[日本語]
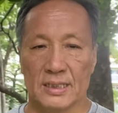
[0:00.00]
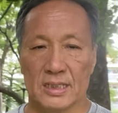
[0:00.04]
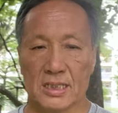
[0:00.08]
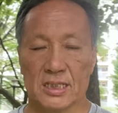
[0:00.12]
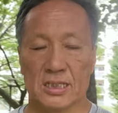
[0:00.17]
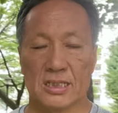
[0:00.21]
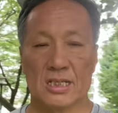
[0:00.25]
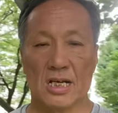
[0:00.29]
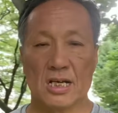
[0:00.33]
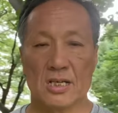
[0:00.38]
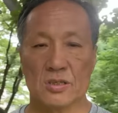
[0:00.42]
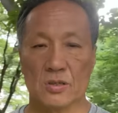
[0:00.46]
実
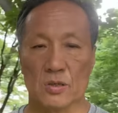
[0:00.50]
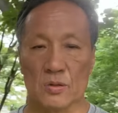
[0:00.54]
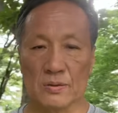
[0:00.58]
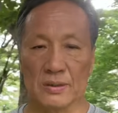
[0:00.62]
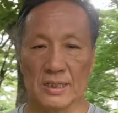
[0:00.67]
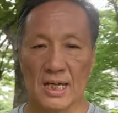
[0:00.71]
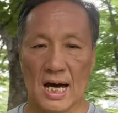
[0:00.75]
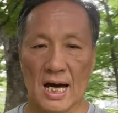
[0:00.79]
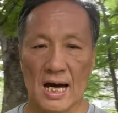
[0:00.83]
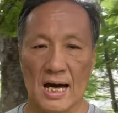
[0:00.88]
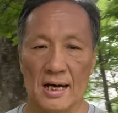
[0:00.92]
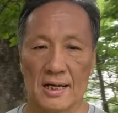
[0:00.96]
際そん
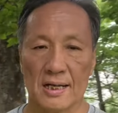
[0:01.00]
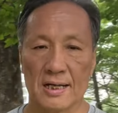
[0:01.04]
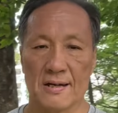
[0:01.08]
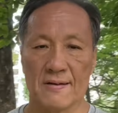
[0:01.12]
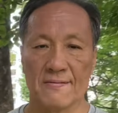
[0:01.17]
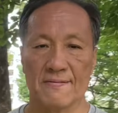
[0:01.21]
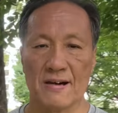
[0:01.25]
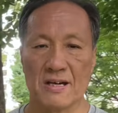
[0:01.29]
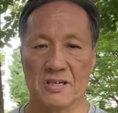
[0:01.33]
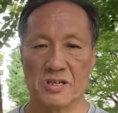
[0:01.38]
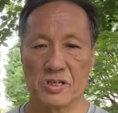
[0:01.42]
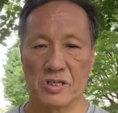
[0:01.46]
な発
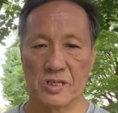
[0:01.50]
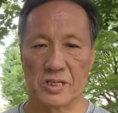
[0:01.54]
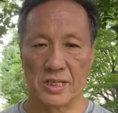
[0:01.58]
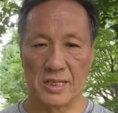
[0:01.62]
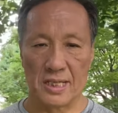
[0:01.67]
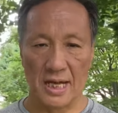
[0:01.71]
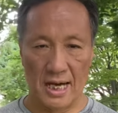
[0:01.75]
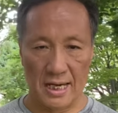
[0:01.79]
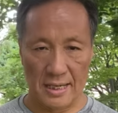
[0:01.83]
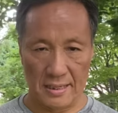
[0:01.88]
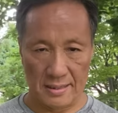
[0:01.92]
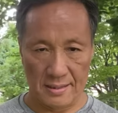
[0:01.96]
見はして
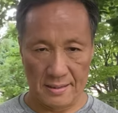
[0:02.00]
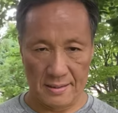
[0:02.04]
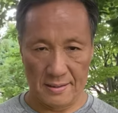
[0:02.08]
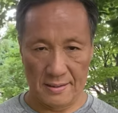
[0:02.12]
ない。